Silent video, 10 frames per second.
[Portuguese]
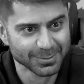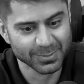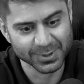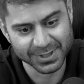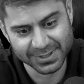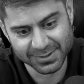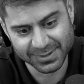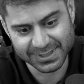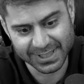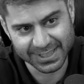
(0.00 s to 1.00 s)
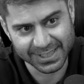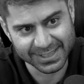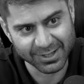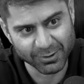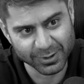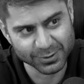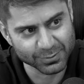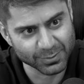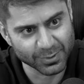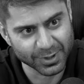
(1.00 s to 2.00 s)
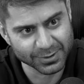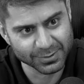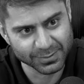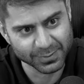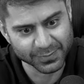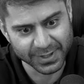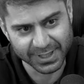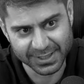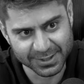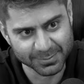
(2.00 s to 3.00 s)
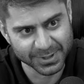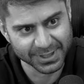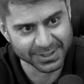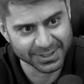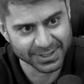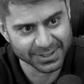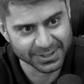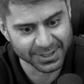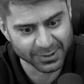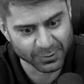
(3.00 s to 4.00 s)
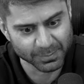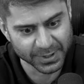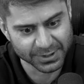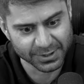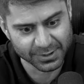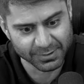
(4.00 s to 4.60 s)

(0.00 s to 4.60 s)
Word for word: Porque se eu quiser tratar ódio com ódio, eu vou ficar gastando minha energia, ah, gente sim. ali competindo e não